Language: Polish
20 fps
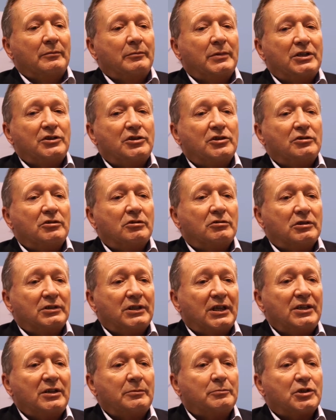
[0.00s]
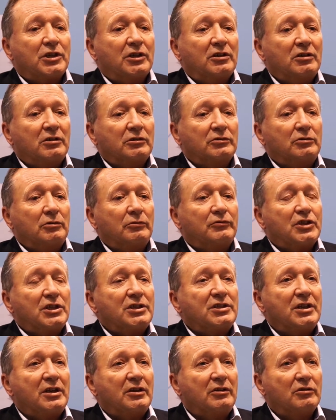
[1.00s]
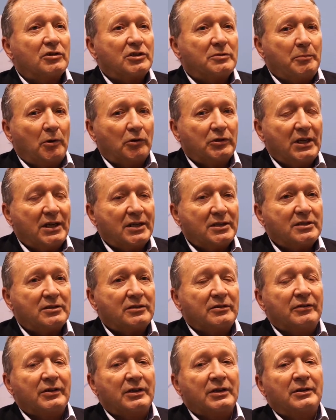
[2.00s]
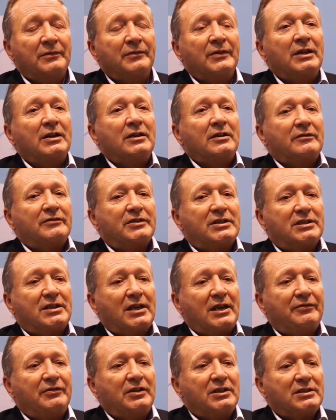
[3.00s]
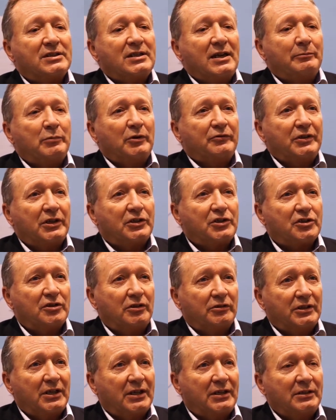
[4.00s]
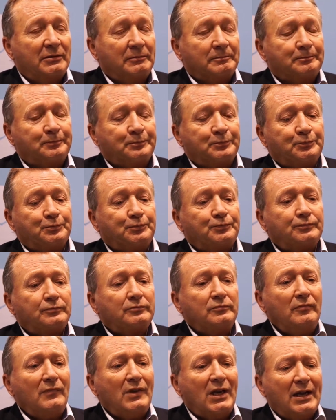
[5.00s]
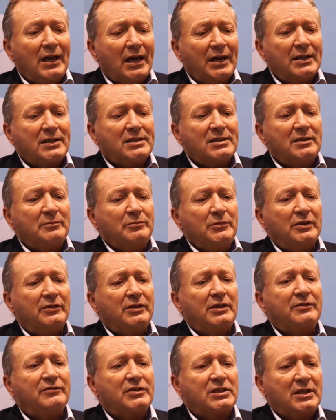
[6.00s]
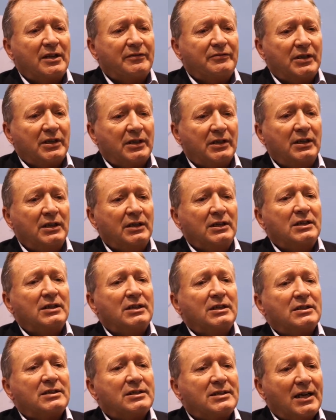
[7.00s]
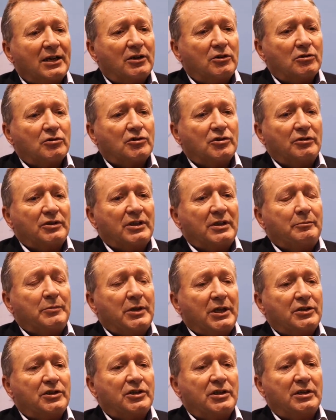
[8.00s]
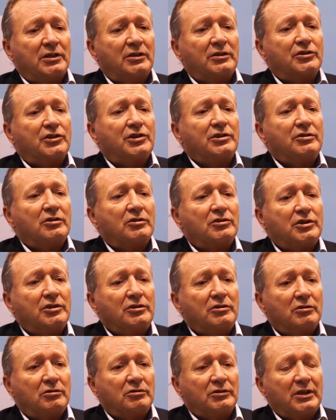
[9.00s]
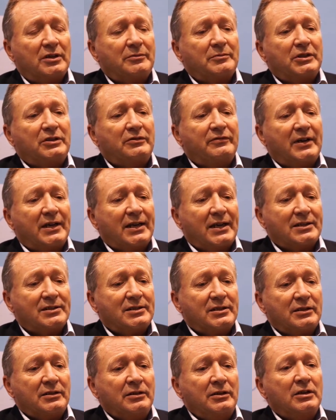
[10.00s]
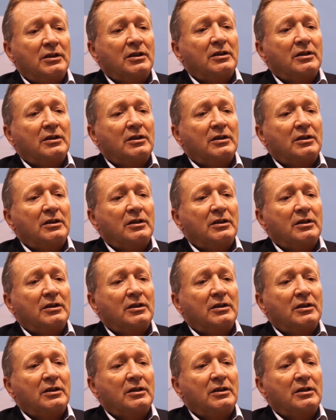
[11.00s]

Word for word: będzie dokonanie przeglądu wszystkich gospodarstw w strefie zapowietrzonej, a następnie i w strefie zagrożonej. Pierwsze czynności dokonamy dwa razy.